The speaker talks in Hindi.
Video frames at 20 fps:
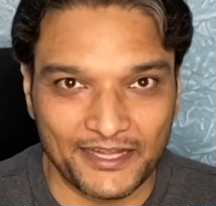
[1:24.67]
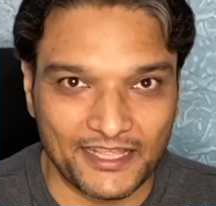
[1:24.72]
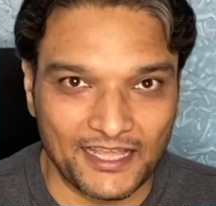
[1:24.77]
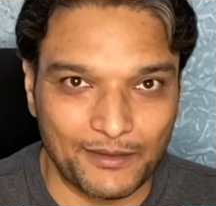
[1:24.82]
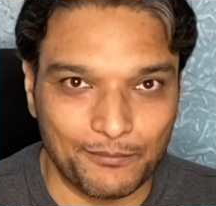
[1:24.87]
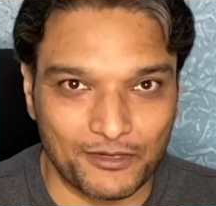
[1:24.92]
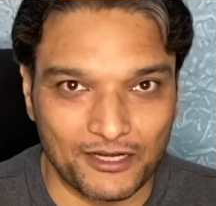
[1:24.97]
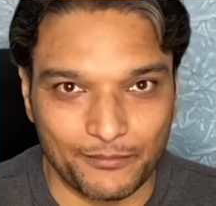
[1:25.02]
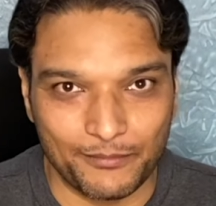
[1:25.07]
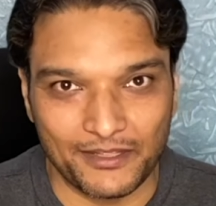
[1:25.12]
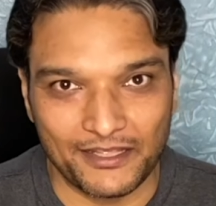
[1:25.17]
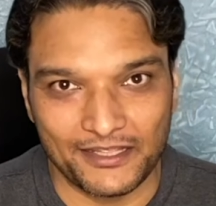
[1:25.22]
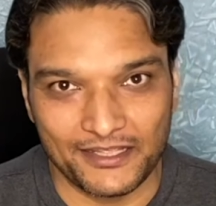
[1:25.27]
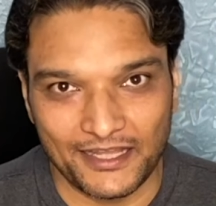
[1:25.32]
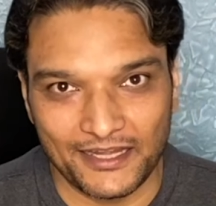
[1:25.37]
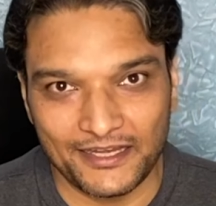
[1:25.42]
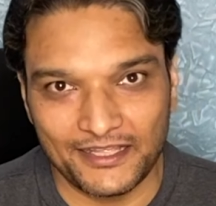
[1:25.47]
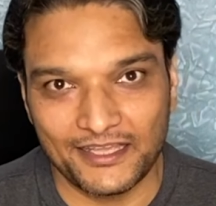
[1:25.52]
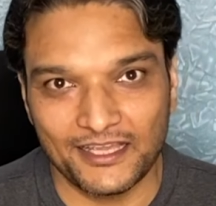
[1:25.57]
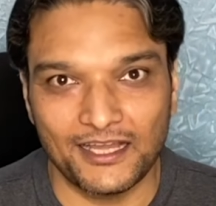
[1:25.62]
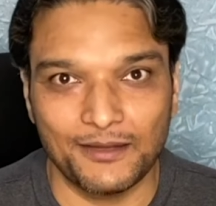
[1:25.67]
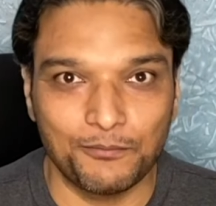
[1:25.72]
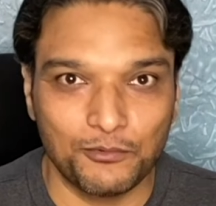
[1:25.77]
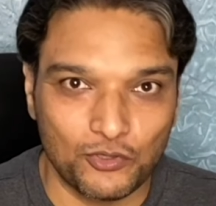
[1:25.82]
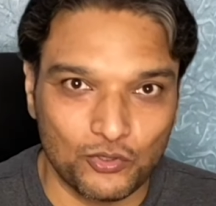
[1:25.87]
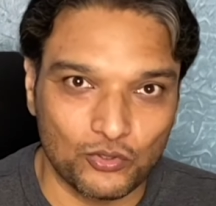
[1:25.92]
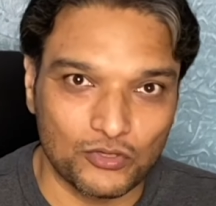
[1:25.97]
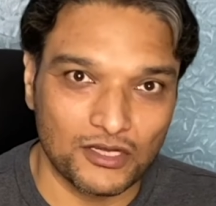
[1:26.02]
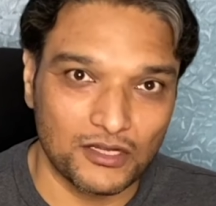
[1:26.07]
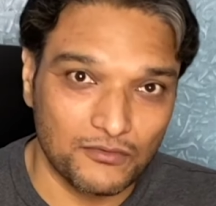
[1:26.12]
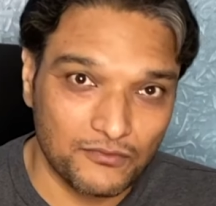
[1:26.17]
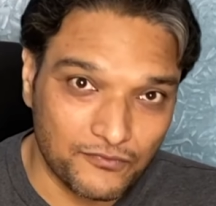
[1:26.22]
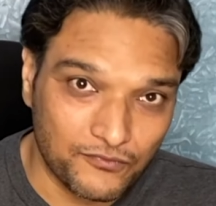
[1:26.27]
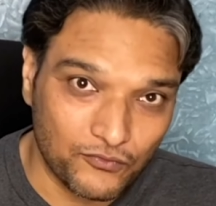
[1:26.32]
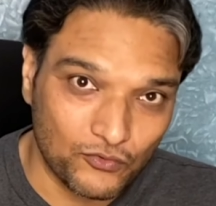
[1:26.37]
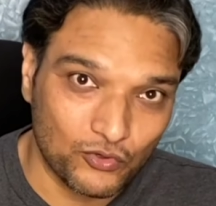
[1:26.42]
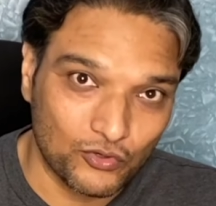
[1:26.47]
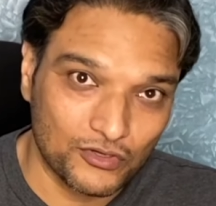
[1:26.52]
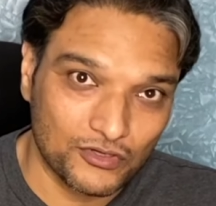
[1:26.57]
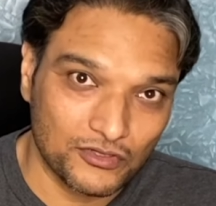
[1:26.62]
कैमरा में यानी कि अब टोटल
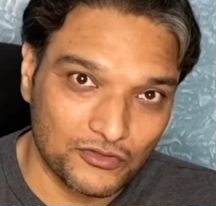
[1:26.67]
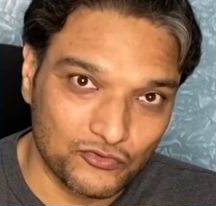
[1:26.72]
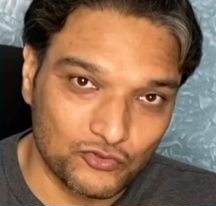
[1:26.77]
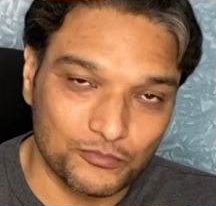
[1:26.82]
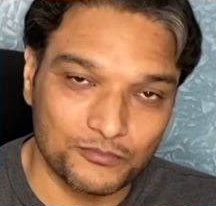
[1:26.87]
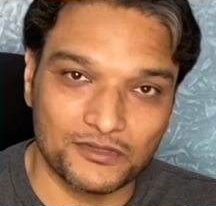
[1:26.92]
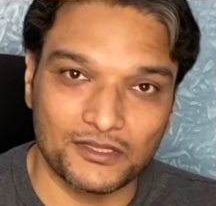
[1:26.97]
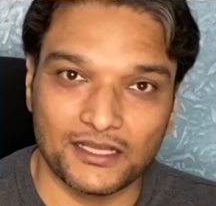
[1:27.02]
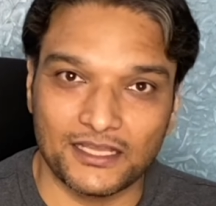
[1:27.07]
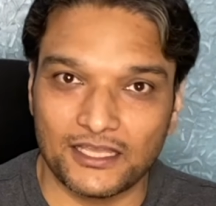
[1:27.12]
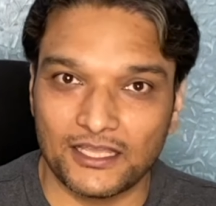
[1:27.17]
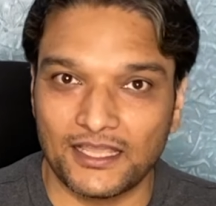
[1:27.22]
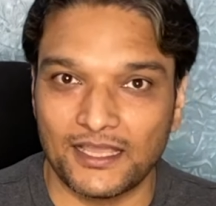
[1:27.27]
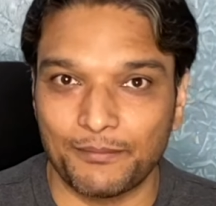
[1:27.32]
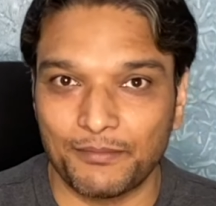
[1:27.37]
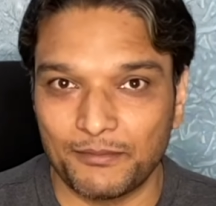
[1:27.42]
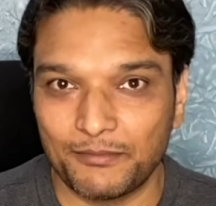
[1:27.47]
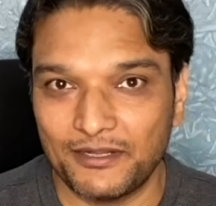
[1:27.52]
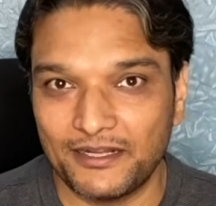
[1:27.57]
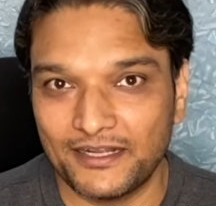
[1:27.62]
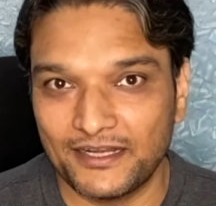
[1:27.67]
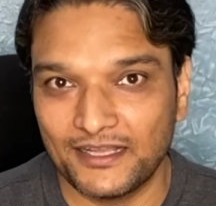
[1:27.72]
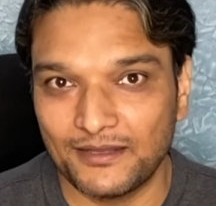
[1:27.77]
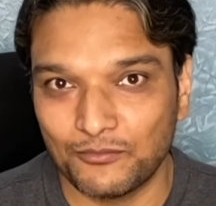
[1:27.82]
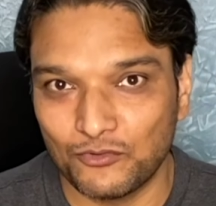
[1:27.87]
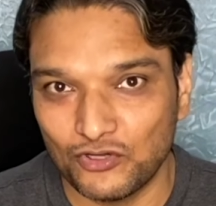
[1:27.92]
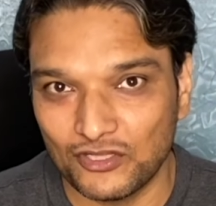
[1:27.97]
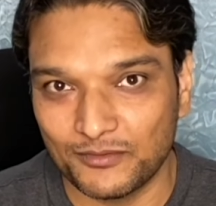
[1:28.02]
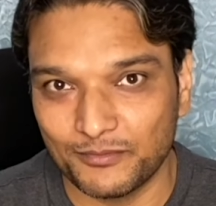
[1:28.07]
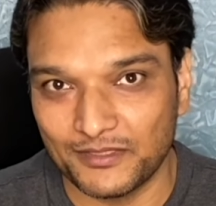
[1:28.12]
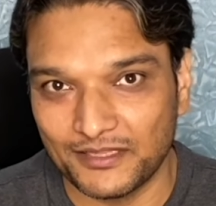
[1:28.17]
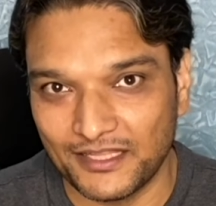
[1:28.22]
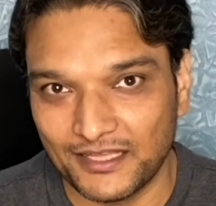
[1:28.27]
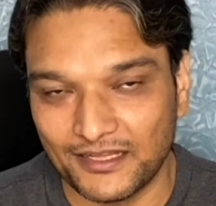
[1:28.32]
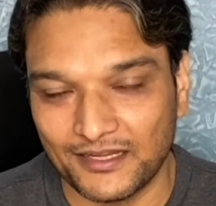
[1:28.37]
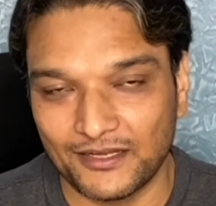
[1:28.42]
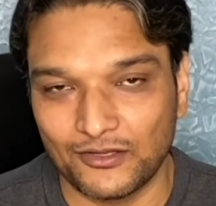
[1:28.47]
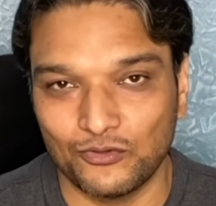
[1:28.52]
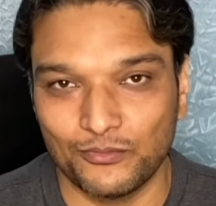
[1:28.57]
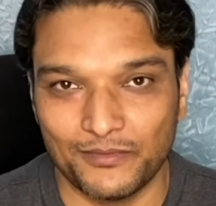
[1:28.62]
4 जूम तक की कैपेबिलिटी हमको इसमें
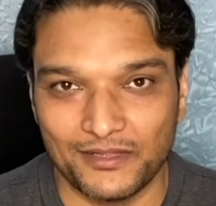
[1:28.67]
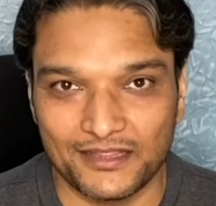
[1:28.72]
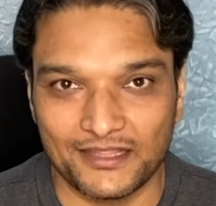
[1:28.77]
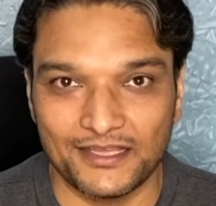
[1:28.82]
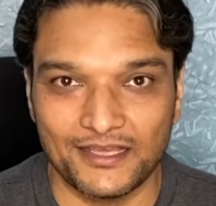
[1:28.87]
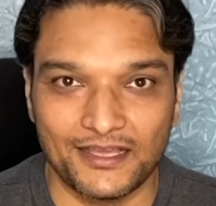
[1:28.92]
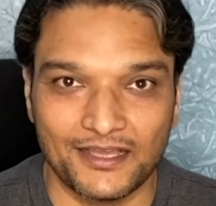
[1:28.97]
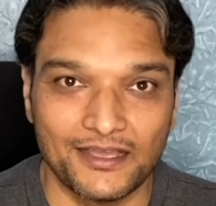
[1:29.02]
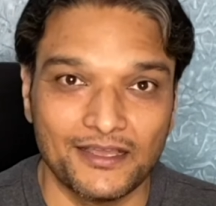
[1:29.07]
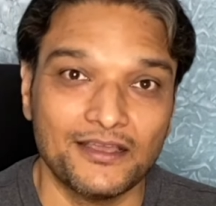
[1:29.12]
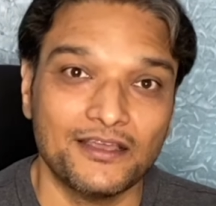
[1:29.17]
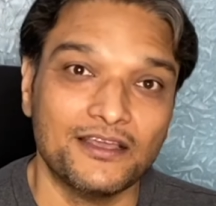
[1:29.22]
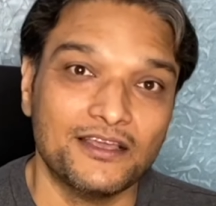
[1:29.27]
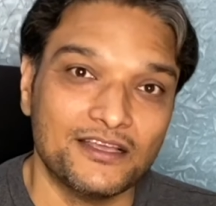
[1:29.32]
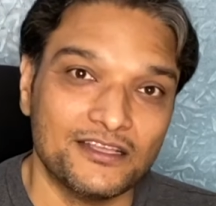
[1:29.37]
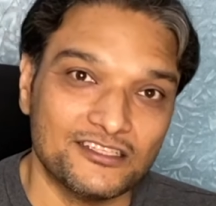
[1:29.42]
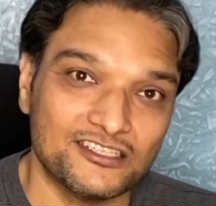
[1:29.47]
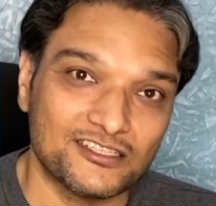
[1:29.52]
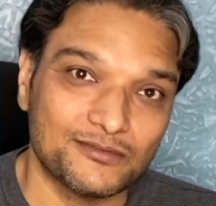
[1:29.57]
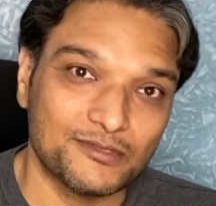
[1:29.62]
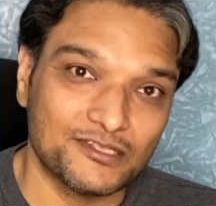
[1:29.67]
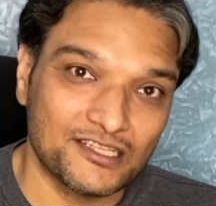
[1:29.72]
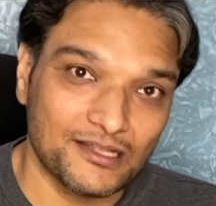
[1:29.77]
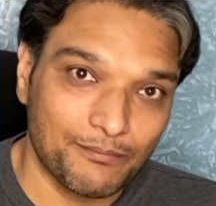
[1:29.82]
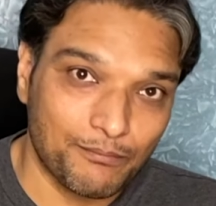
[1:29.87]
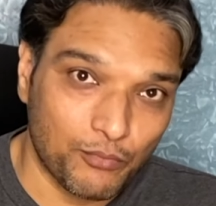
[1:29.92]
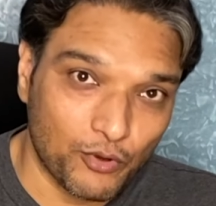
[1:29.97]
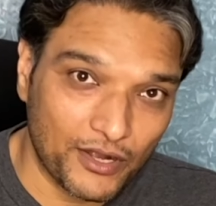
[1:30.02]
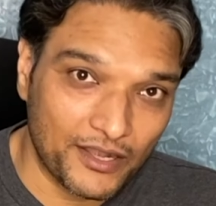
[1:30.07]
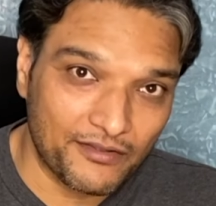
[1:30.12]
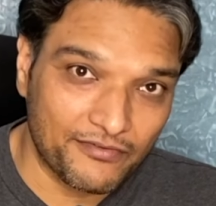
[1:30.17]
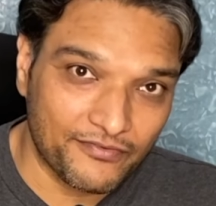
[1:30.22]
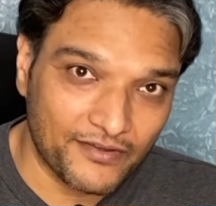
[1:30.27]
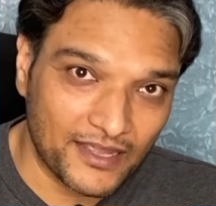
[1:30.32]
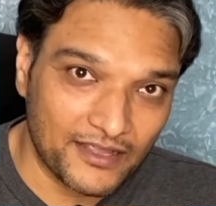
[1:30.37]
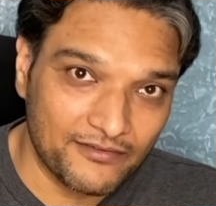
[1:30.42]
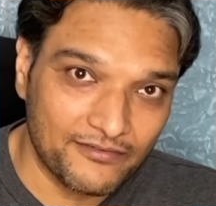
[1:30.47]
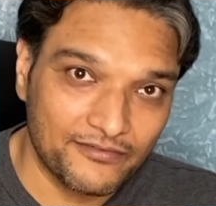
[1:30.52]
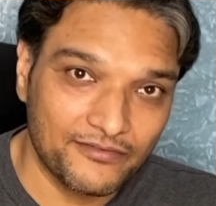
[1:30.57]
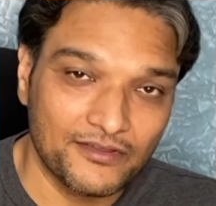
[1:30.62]
देखने को मिलती है जिसमें से
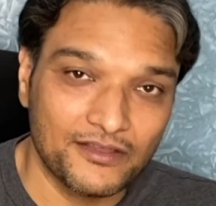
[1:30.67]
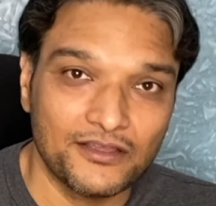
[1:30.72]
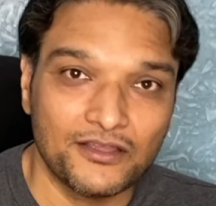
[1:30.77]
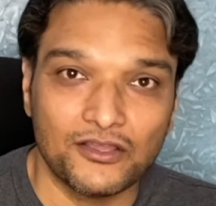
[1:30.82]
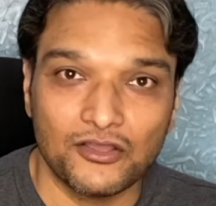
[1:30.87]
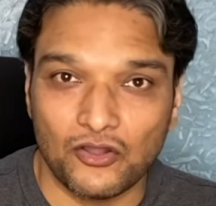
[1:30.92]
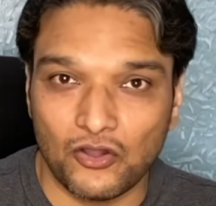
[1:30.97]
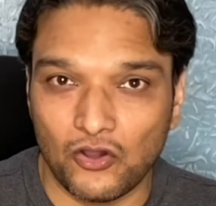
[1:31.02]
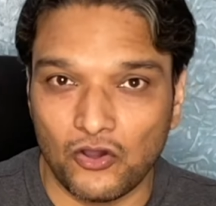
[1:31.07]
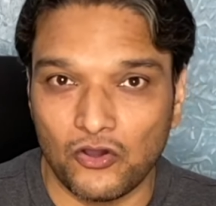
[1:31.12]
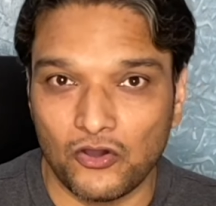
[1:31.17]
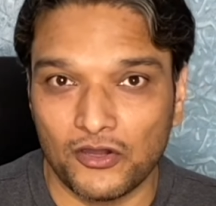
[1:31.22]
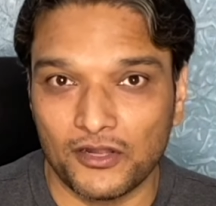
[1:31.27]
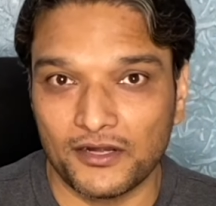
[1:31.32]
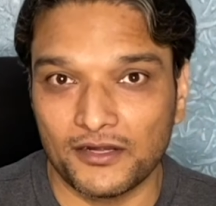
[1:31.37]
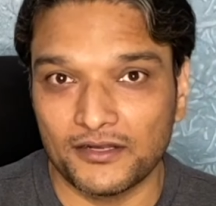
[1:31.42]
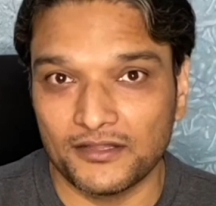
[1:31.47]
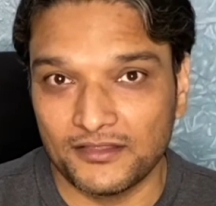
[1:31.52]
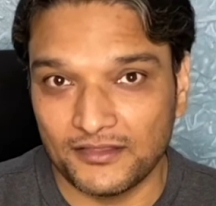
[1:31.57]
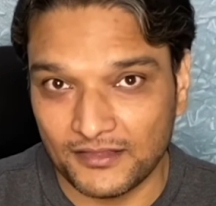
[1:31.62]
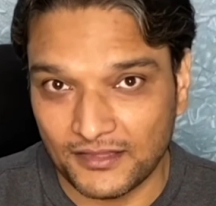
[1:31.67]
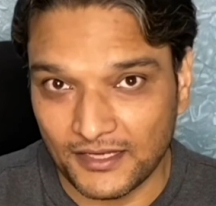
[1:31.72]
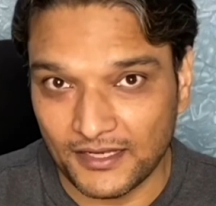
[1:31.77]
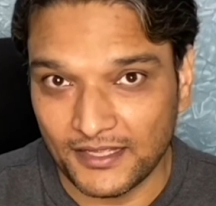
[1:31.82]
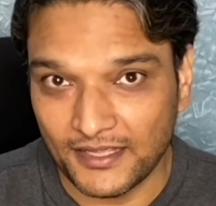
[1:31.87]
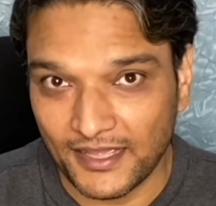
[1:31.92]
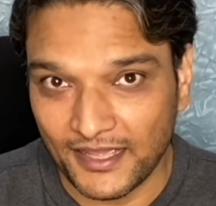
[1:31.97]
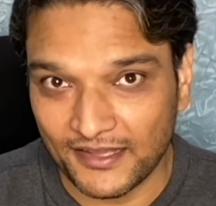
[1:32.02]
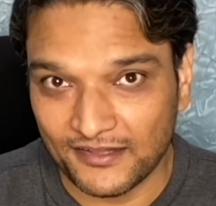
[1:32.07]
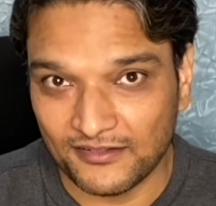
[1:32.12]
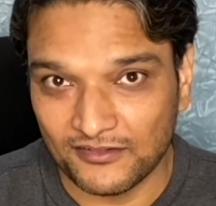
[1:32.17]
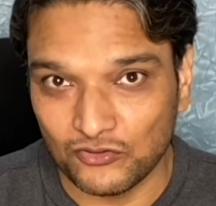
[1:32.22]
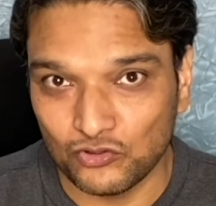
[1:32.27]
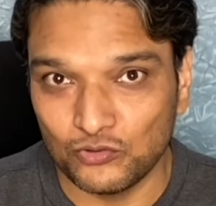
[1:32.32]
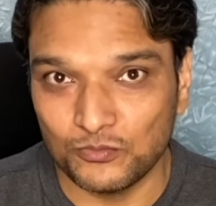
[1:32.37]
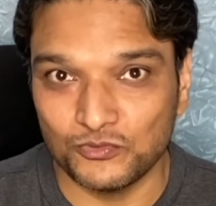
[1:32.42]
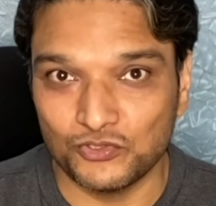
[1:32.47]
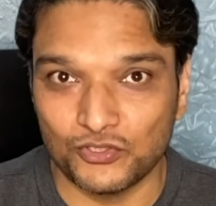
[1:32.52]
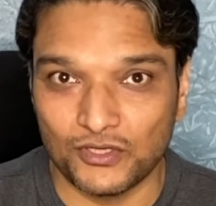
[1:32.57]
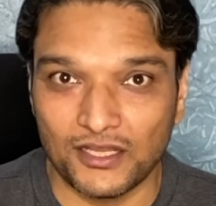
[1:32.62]
0.5 और 3x
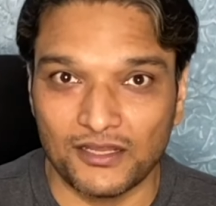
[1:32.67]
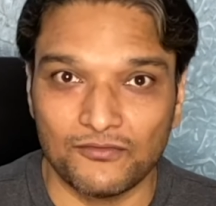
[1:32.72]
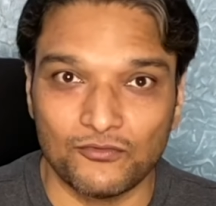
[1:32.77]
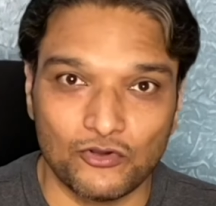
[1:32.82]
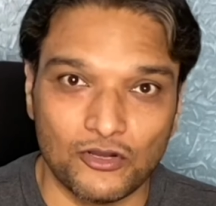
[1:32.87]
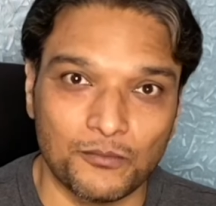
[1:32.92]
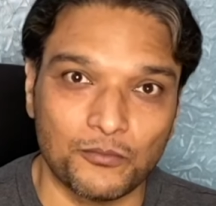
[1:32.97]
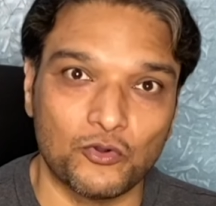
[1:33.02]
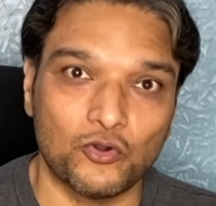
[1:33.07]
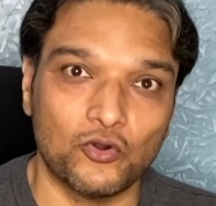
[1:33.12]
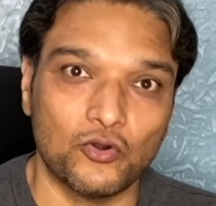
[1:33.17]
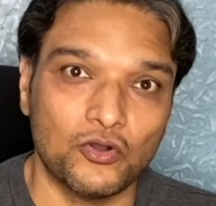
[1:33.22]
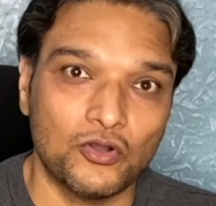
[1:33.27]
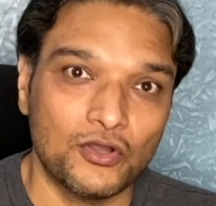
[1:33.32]
जूम जो है वो हमको